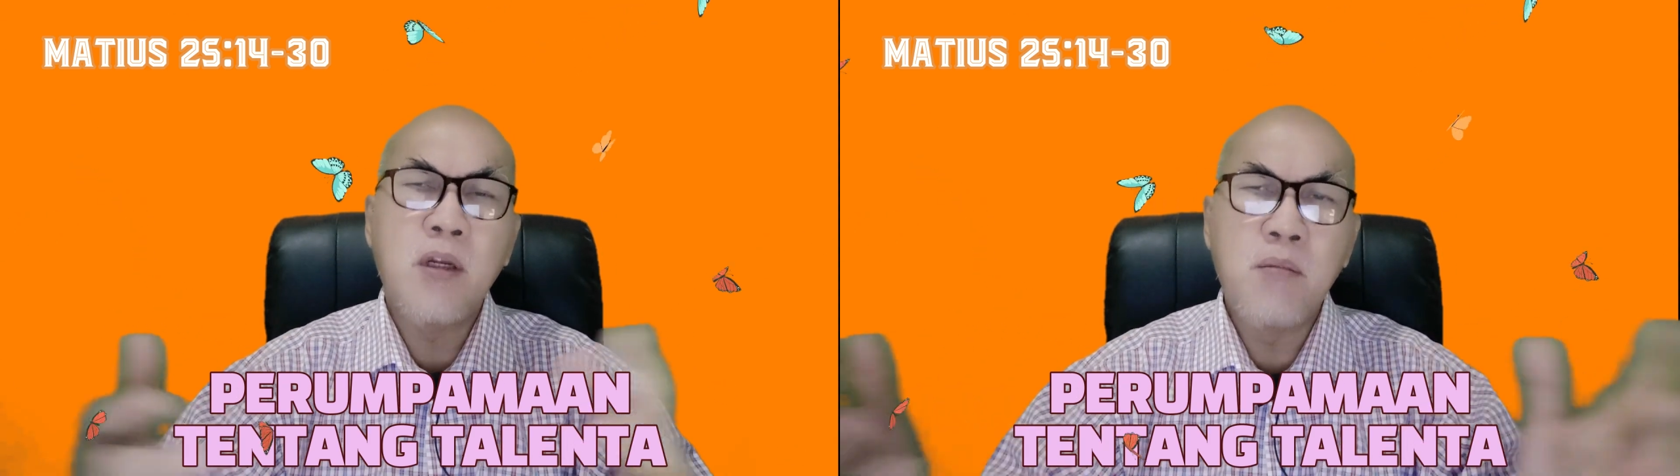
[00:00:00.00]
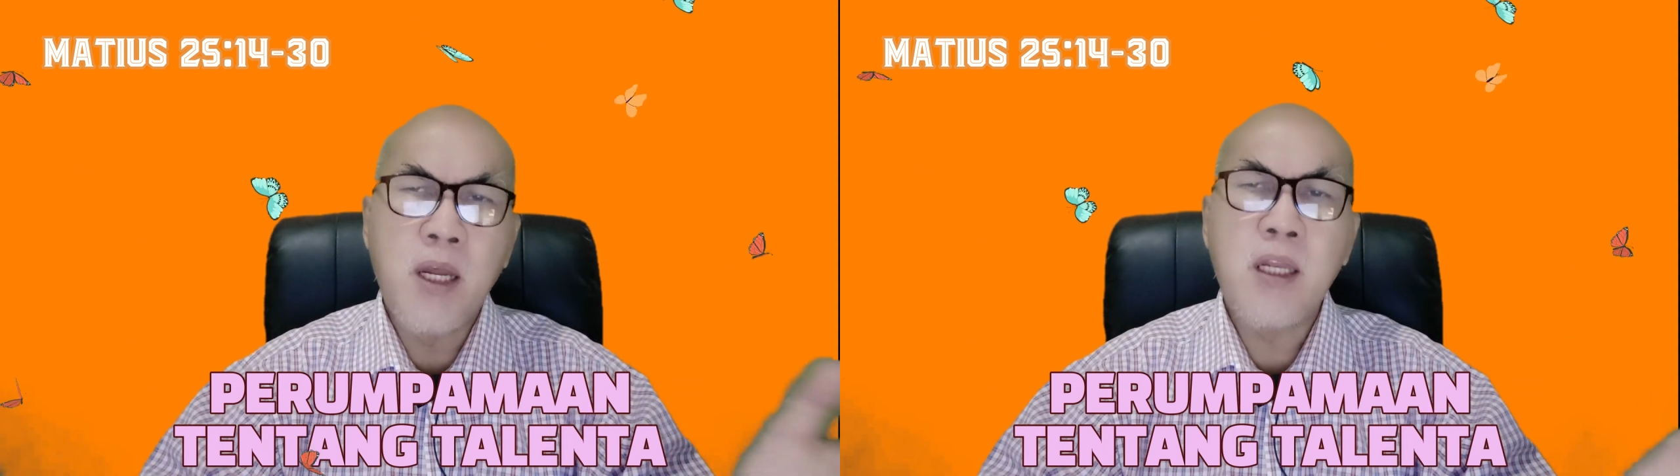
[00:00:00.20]

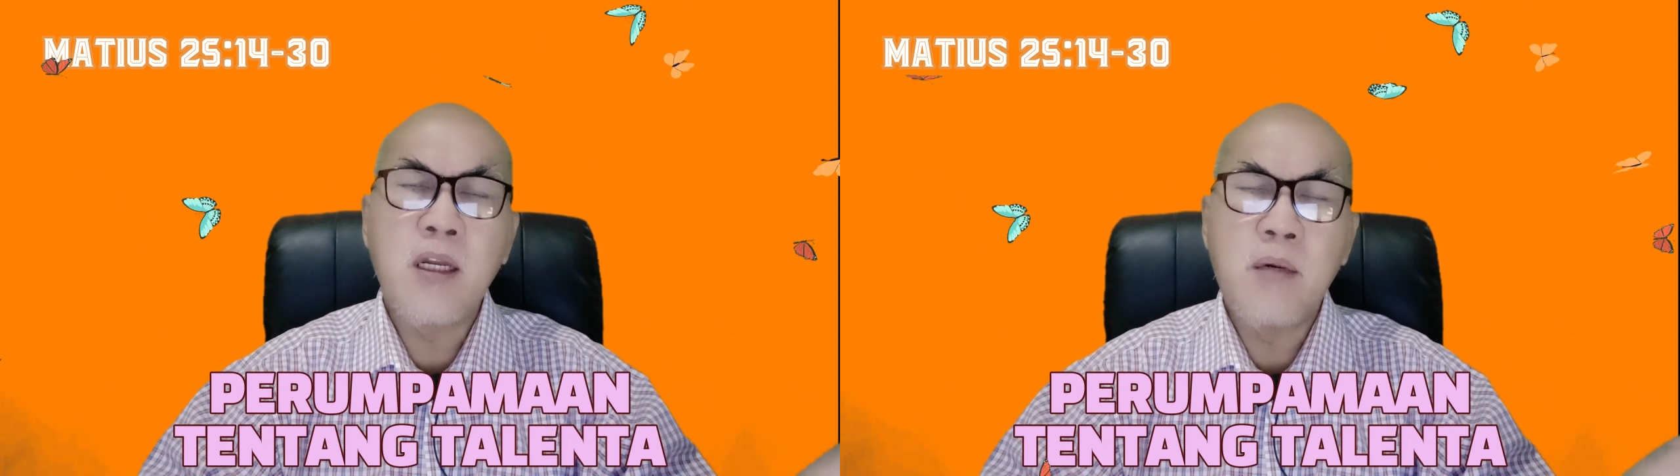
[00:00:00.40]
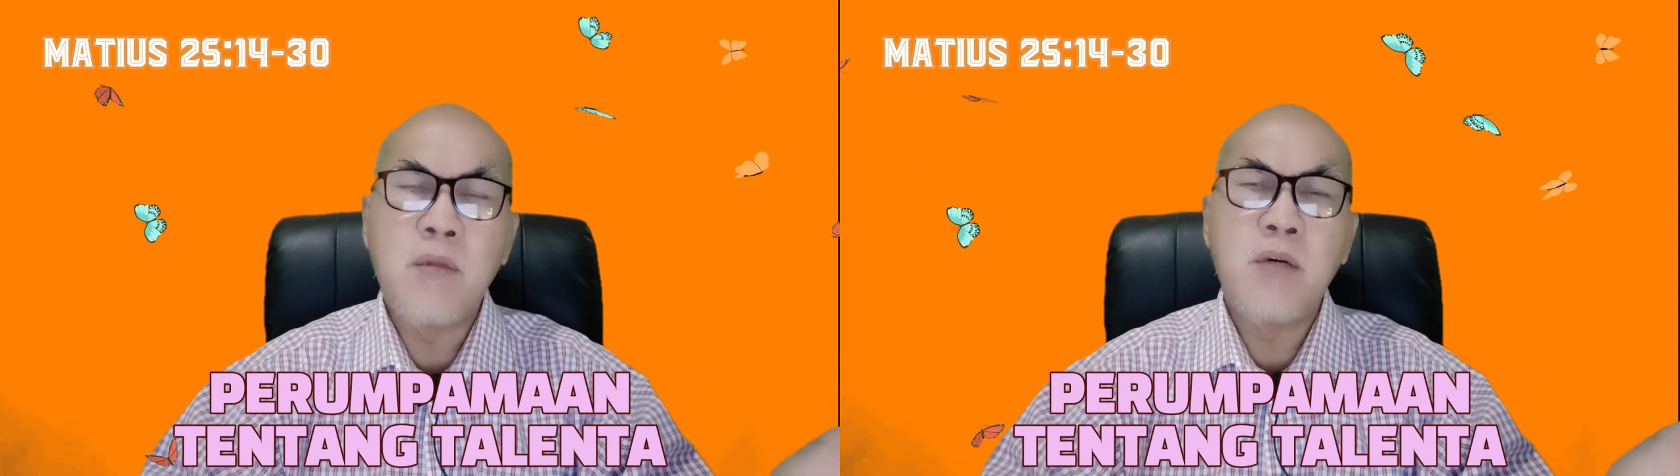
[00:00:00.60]
yang
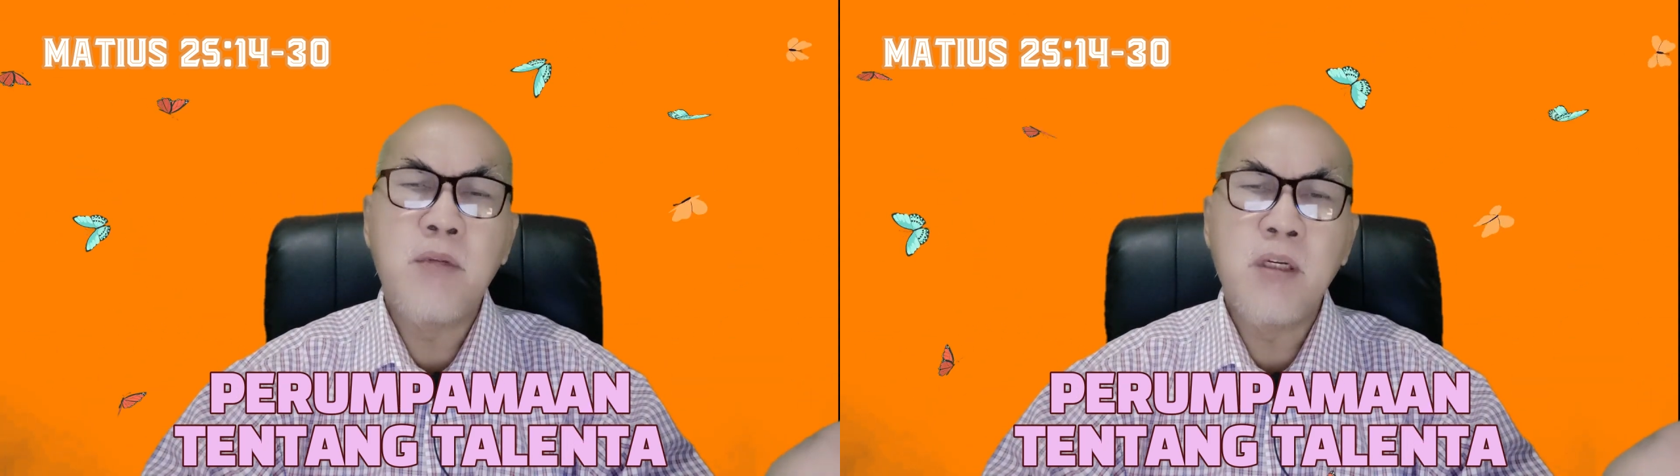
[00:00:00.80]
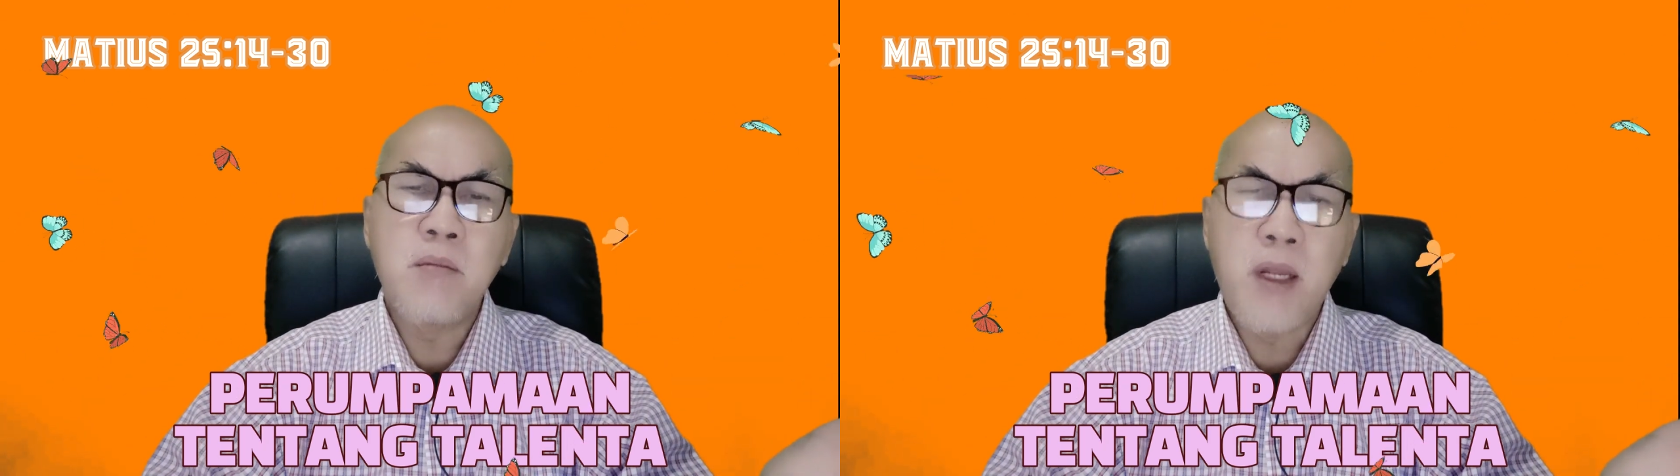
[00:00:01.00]
baik,
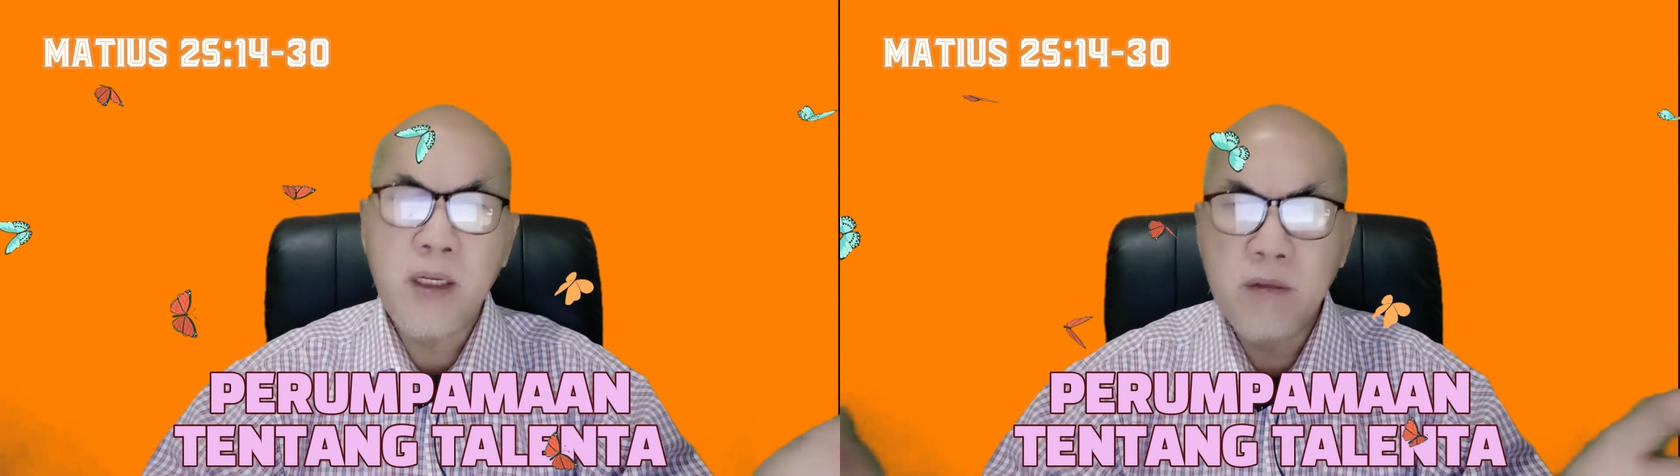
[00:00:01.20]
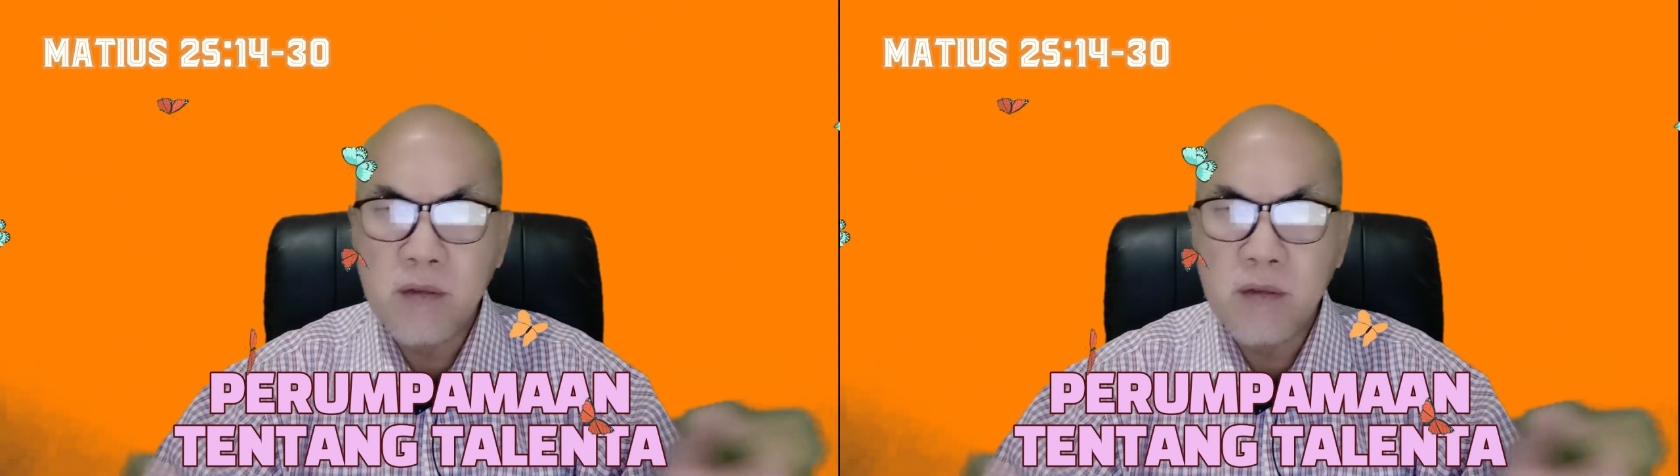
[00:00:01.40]
hamba-hamba yang baik.